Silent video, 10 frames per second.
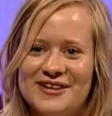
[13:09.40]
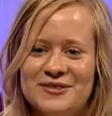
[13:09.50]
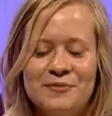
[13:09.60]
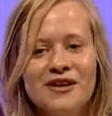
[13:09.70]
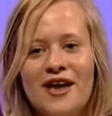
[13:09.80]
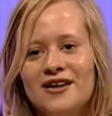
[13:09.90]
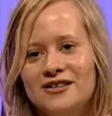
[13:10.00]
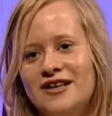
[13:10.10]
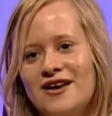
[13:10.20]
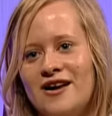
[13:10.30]
Ich spiele gerne
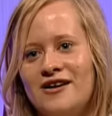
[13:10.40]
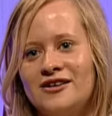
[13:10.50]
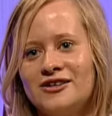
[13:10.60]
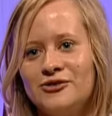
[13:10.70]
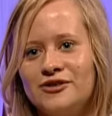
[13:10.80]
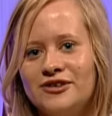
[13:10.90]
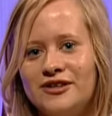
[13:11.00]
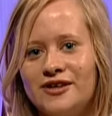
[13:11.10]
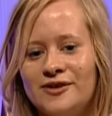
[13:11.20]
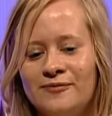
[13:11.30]
in Gera und
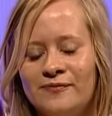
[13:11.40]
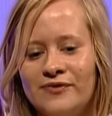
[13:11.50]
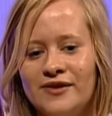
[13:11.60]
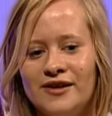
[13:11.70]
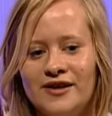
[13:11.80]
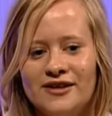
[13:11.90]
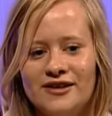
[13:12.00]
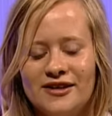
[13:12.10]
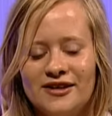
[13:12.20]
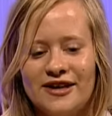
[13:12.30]
ähm,
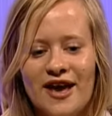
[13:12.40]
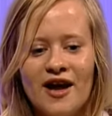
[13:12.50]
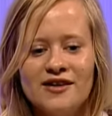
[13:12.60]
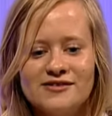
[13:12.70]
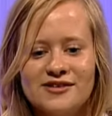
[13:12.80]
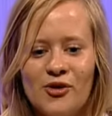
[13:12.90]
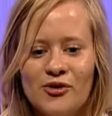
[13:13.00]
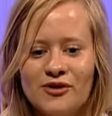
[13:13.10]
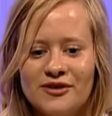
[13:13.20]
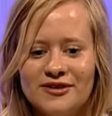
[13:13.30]
in Gera ist es
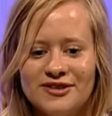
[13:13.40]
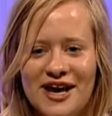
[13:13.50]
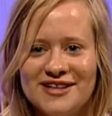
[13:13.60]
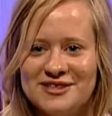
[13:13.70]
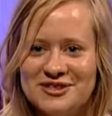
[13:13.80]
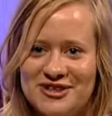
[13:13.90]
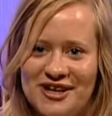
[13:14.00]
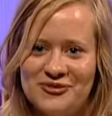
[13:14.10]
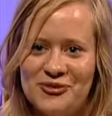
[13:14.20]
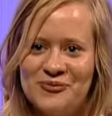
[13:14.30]
auch die einzige Stadt, wo